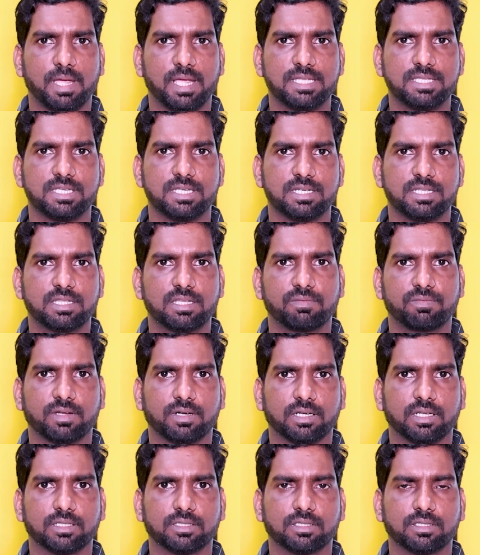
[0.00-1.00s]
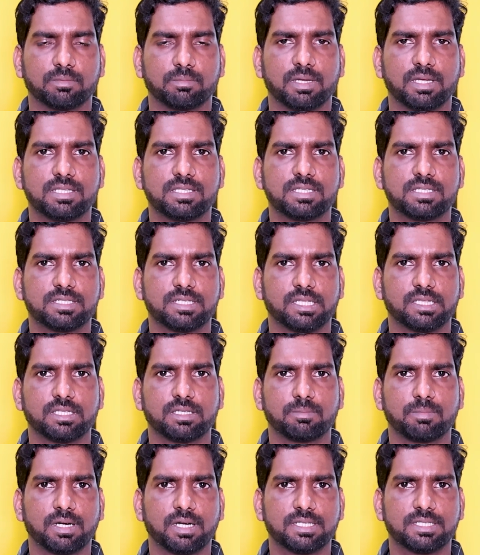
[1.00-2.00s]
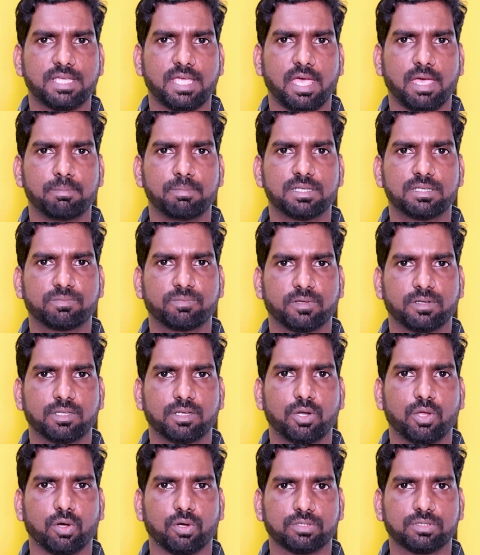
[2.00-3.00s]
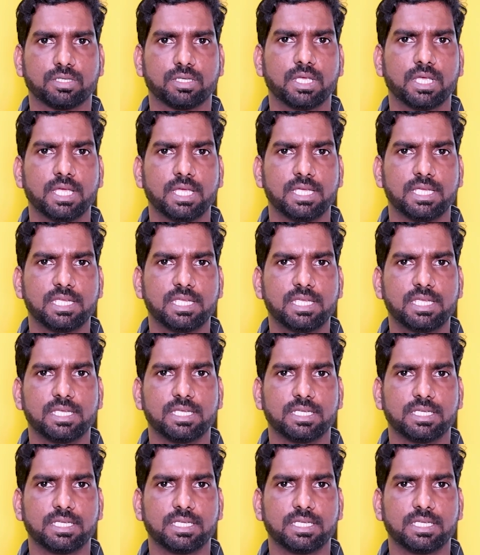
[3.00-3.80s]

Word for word: మెయిన్స్ అనేది ఎఫెక్ట్ అవుతుంది మెయిన్స్ ఈజ్ నథింగ్ బట్ స్కాబీస్ ఫర్ ద డాగ్స్ ఈ